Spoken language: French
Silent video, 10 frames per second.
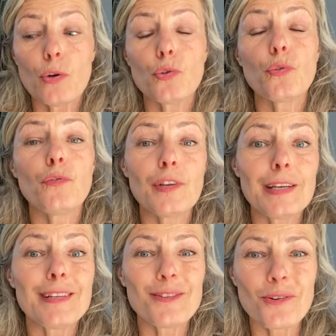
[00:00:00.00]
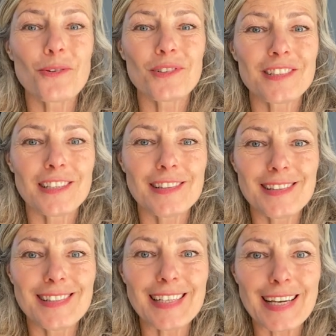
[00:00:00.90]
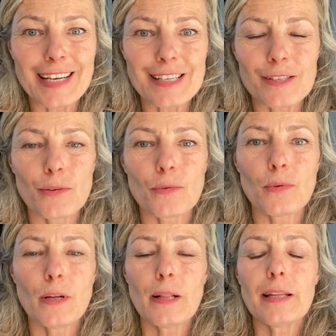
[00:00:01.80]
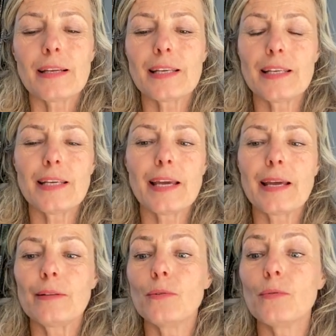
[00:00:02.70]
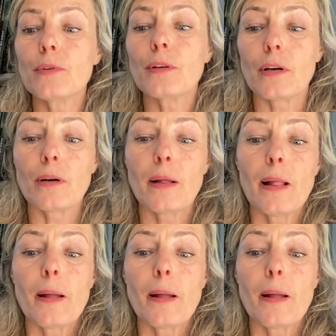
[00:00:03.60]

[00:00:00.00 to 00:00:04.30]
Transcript: je vais dans cette direction qui est donc euh,